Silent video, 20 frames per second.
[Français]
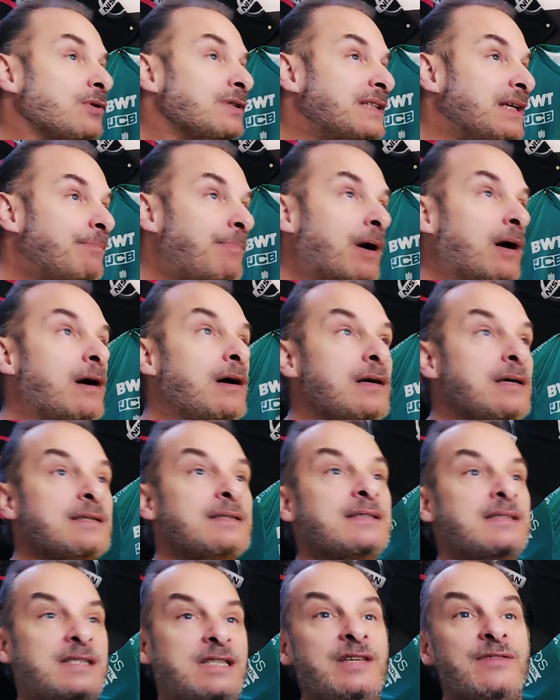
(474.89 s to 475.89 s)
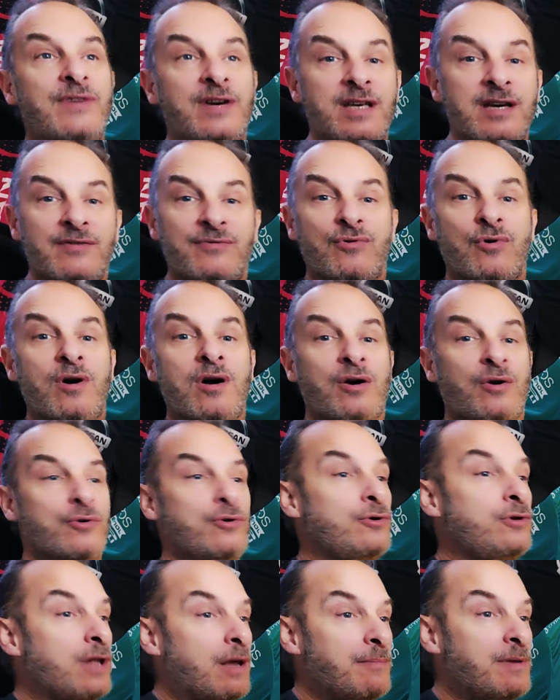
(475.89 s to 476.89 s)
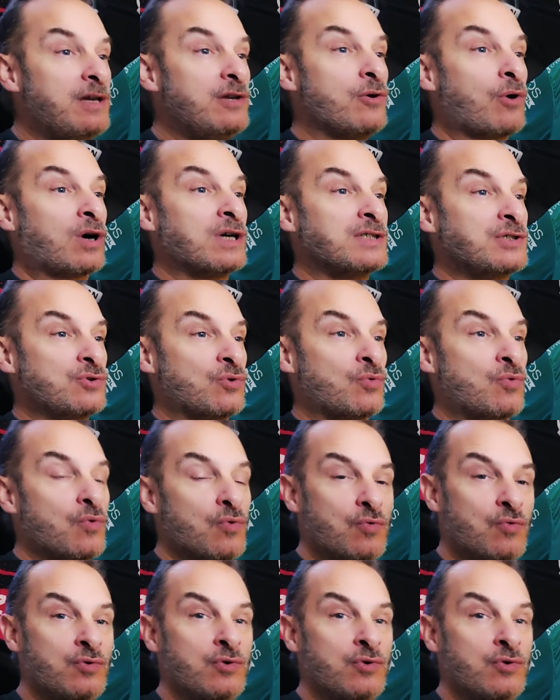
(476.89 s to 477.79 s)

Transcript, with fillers: on sait pas s'il va y avoir une amélioration